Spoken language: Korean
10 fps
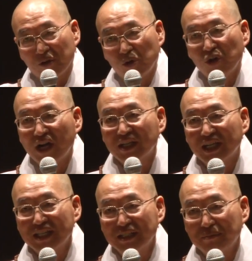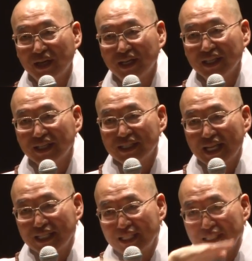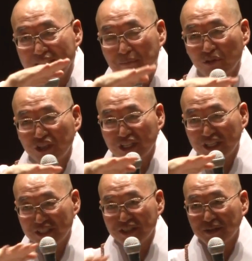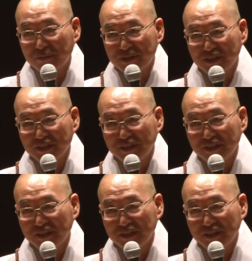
고요한 것 같지만 사실은 잔물결이 있어요, 없어요?